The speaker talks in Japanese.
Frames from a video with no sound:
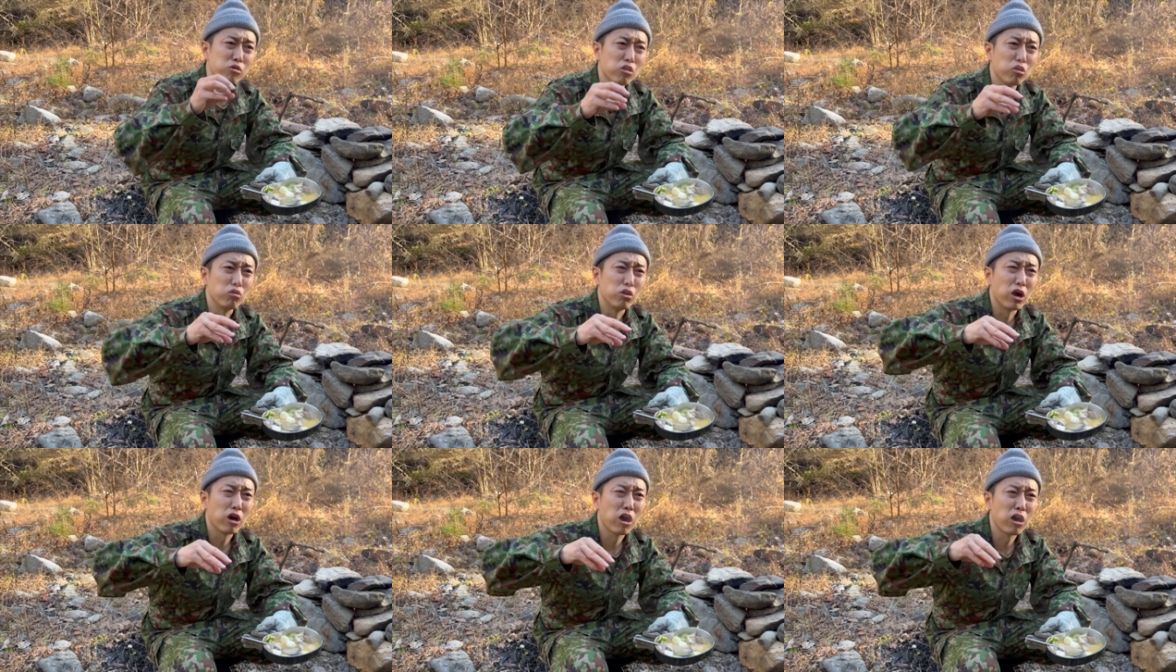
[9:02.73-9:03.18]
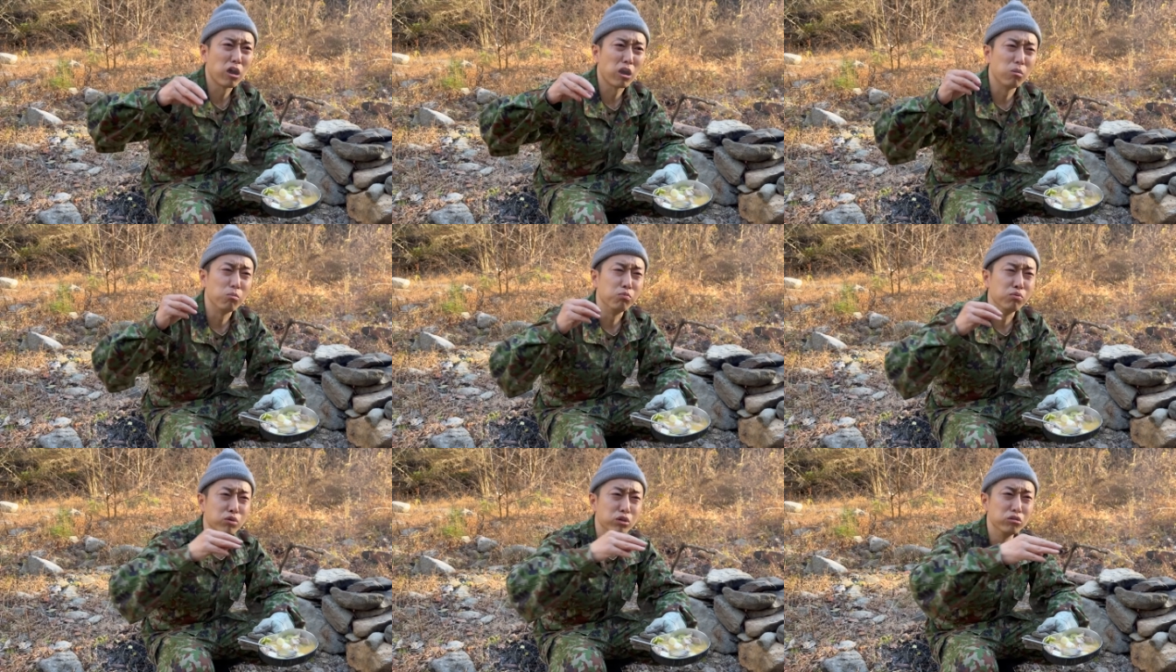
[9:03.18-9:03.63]
の中から
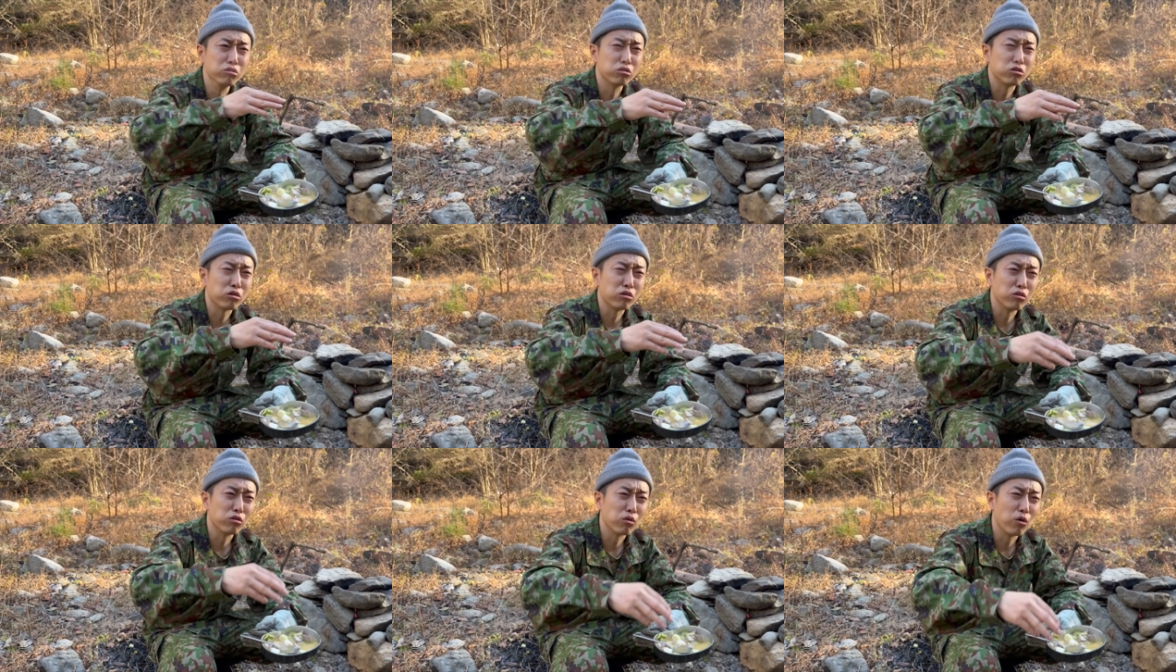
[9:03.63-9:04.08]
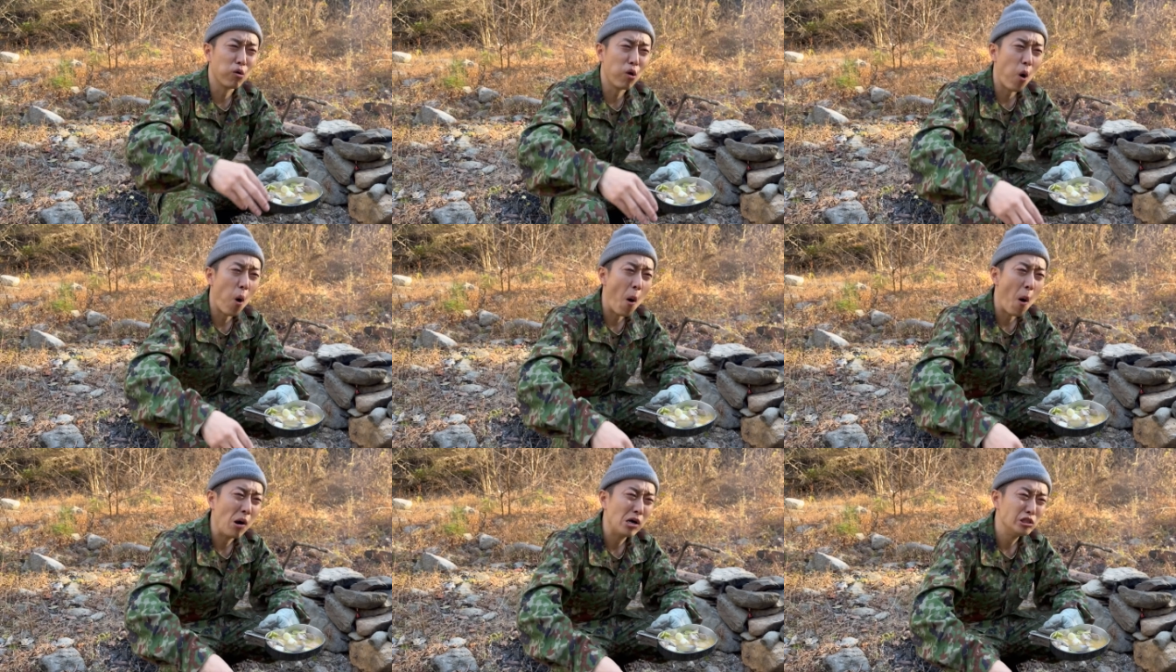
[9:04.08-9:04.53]
ブリュンってくるこ
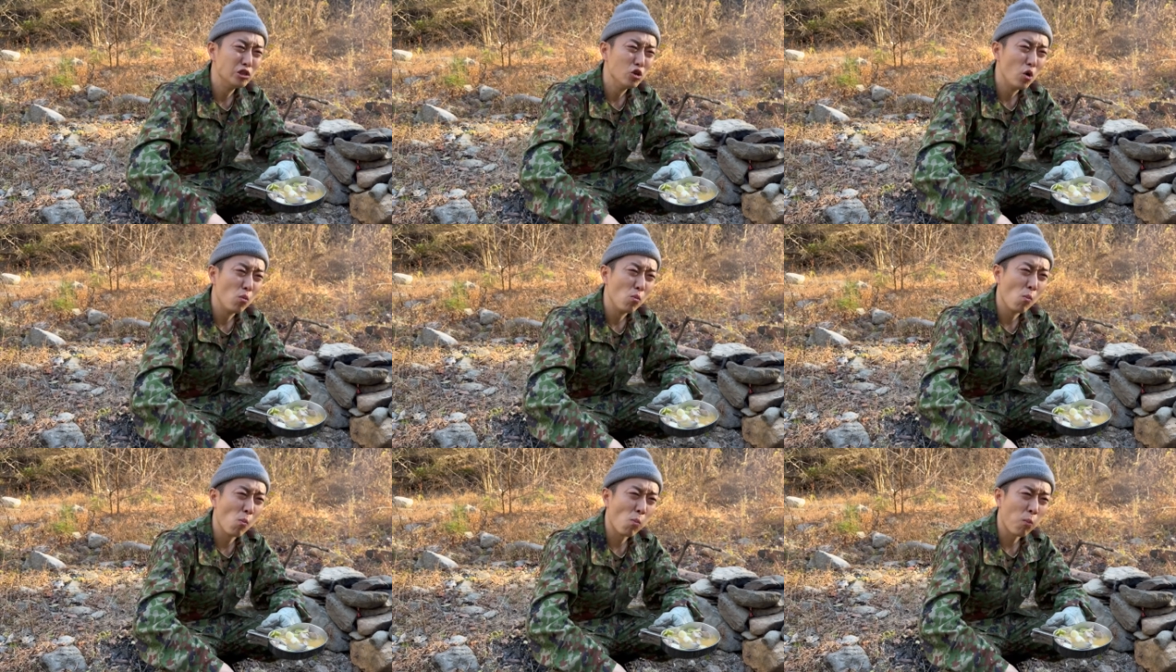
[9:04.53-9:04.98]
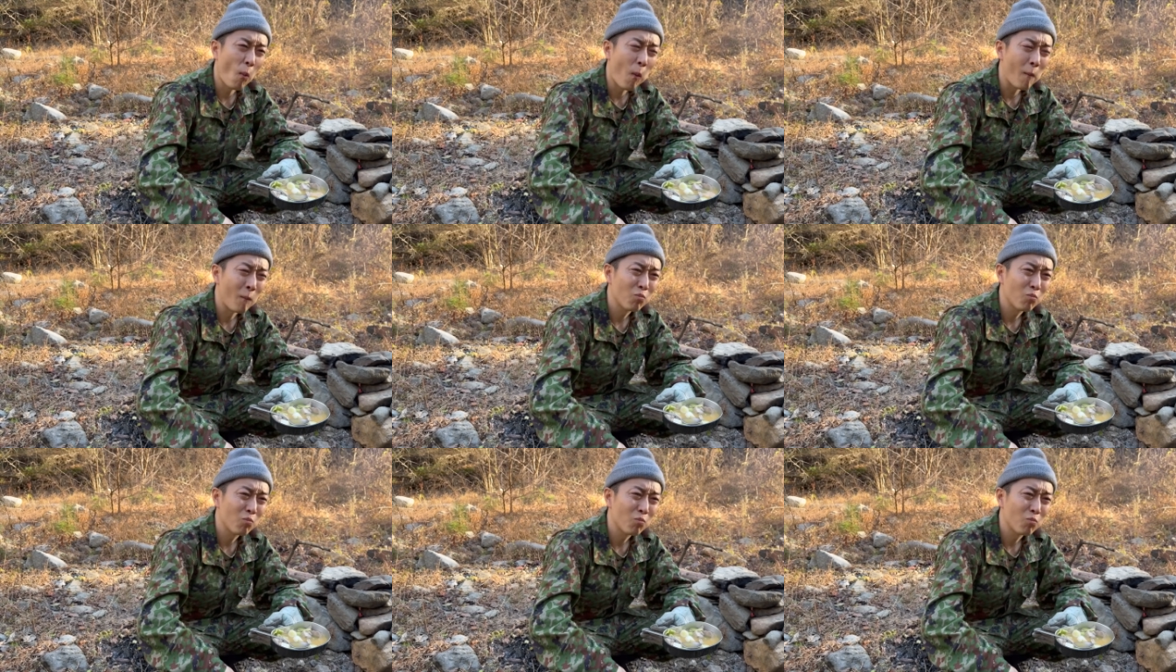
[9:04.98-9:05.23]
の、うん、